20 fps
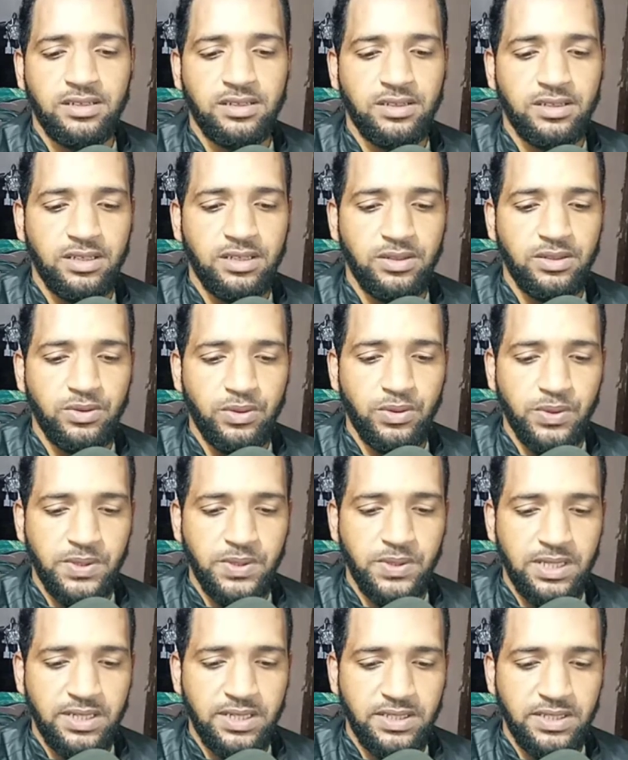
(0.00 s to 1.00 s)

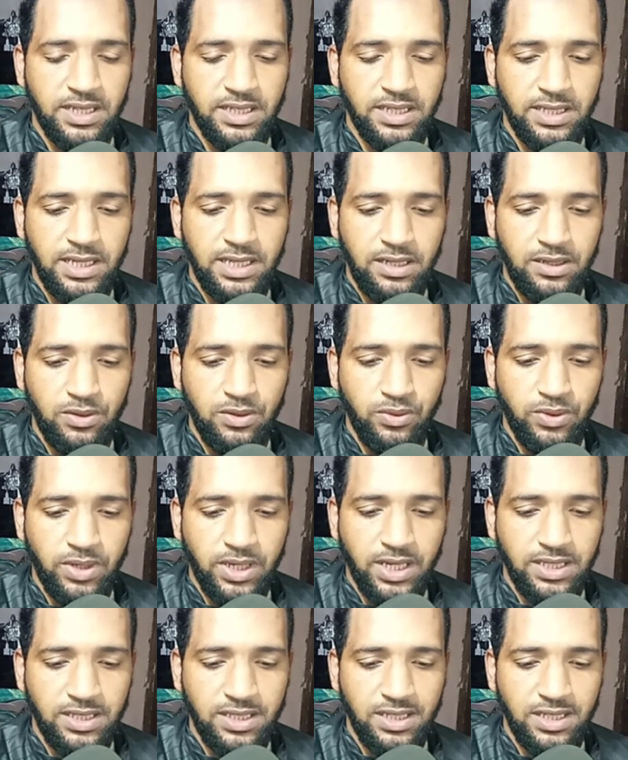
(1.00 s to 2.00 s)
الدروس التي أضع
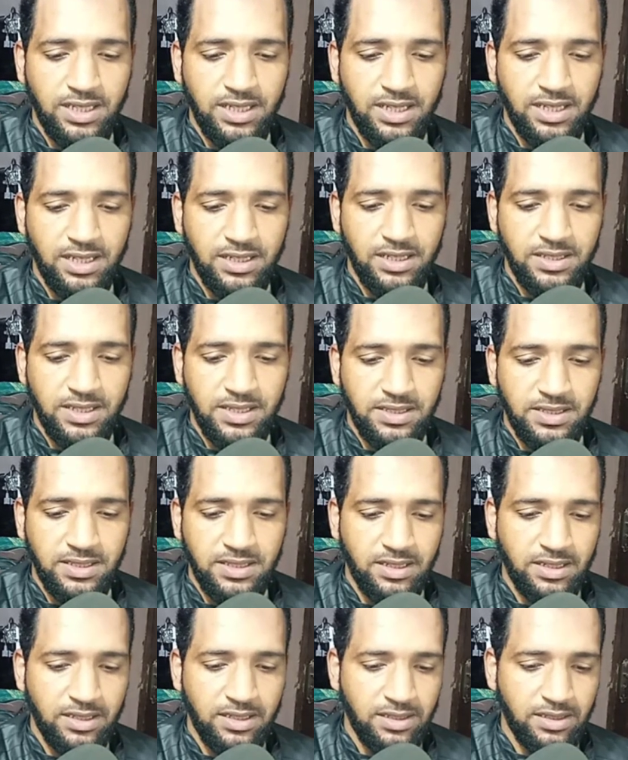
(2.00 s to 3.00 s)
وكذلك لا
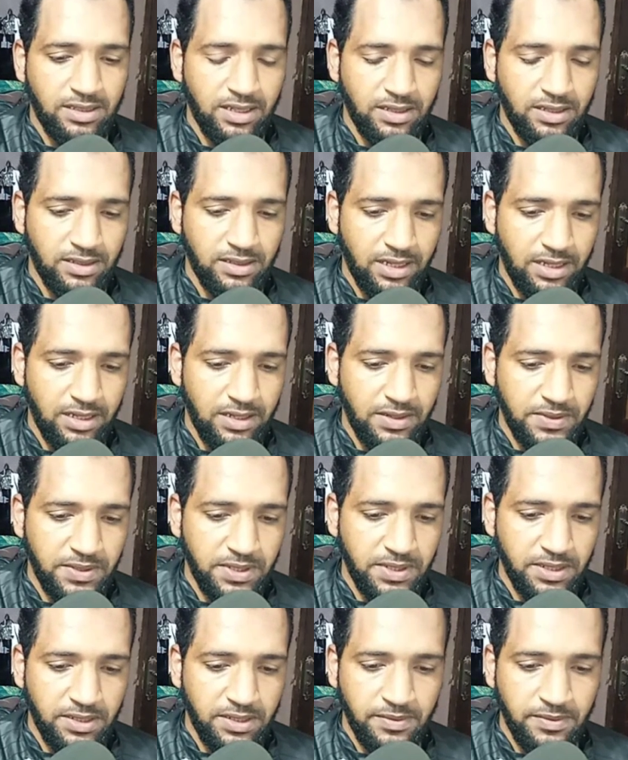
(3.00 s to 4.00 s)
تنسى الضغط على
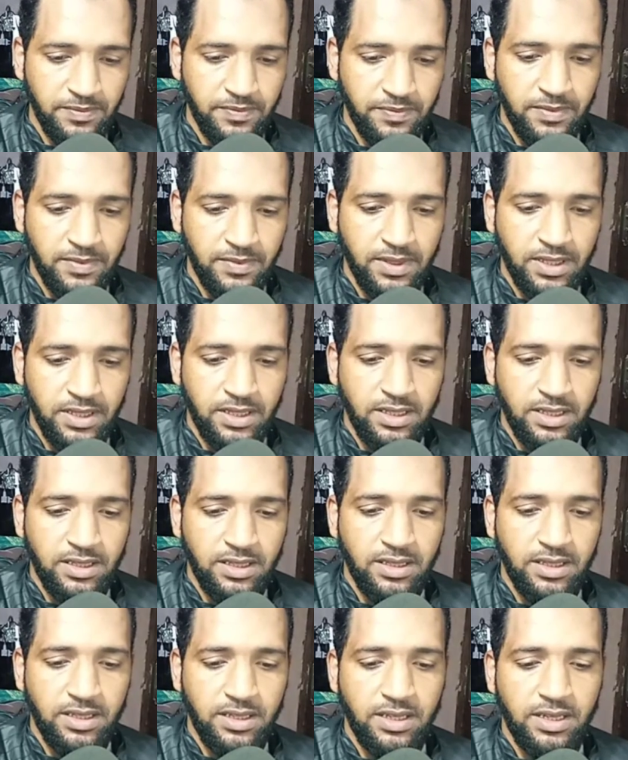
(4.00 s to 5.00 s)
زر
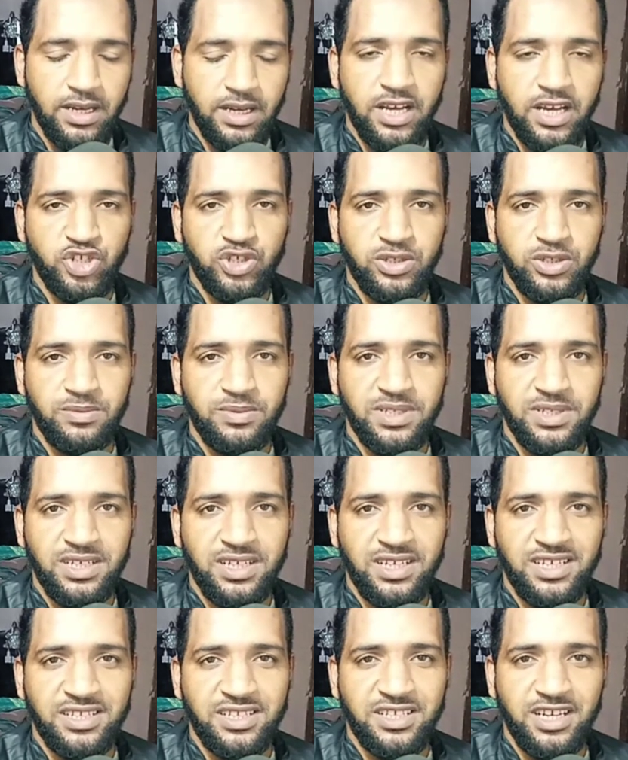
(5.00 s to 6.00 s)
أعجبني
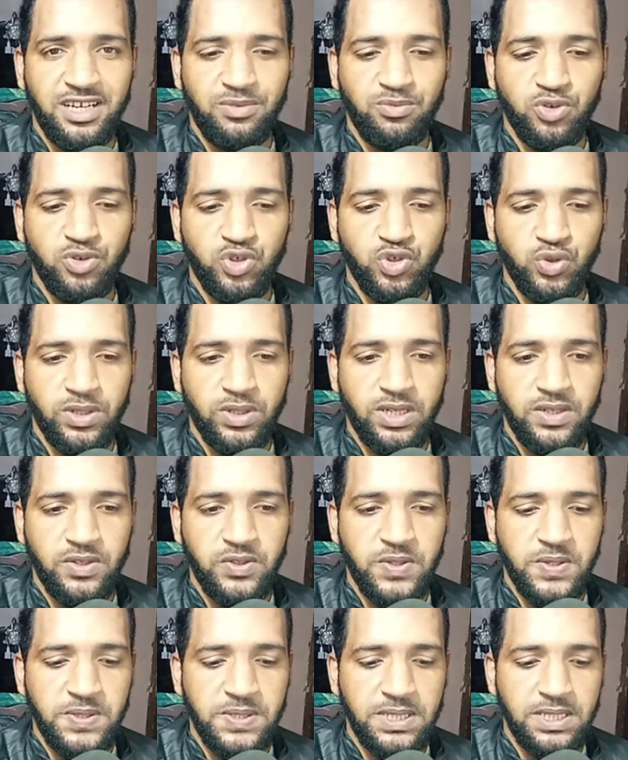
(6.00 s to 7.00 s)
للدعم وشكرا
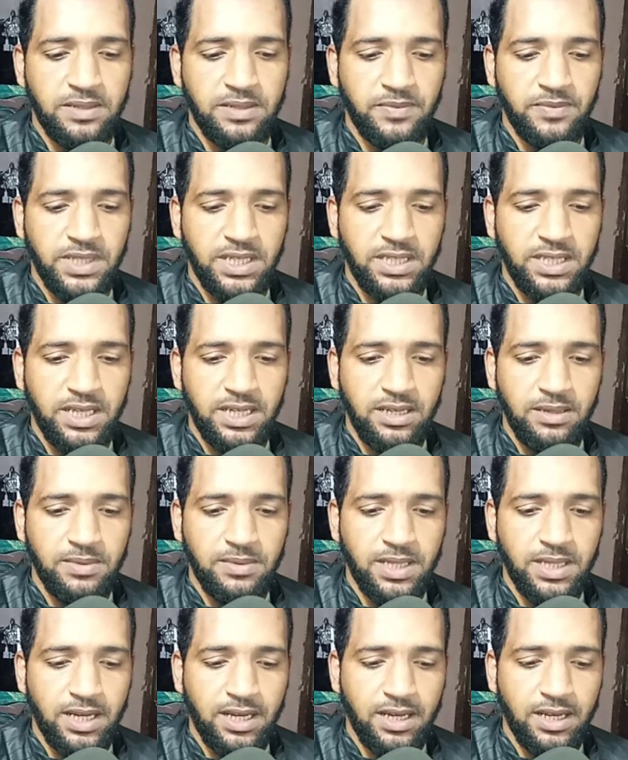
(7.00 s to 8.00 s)
جزيلا إذا
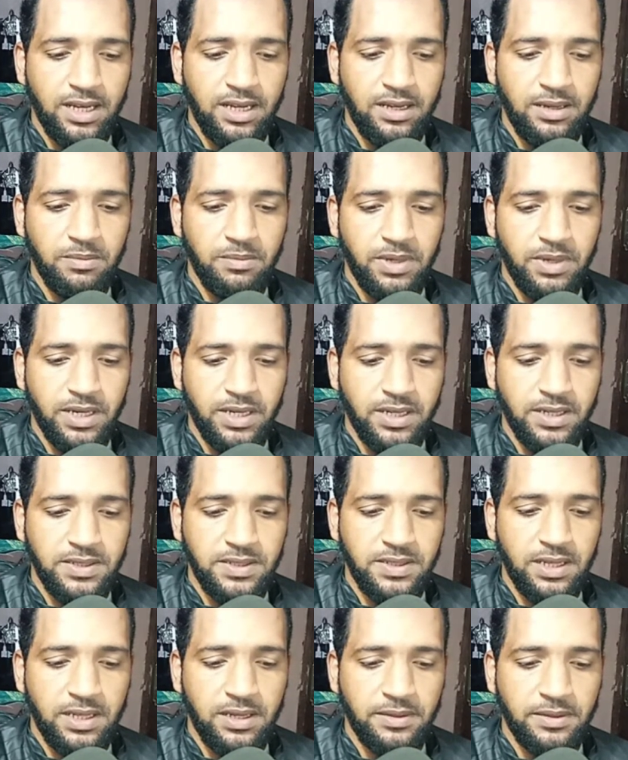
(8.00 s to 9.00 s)
نبدأ على بركة
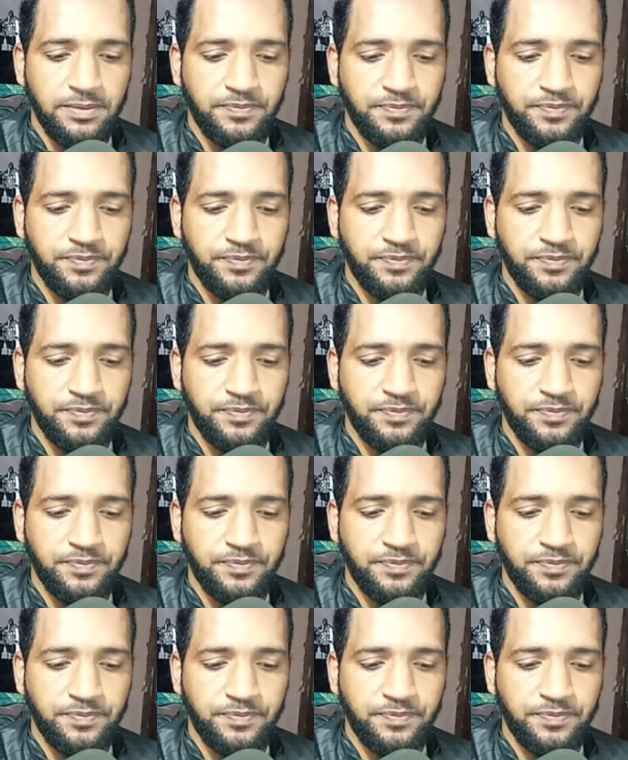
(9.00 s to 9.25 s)
الله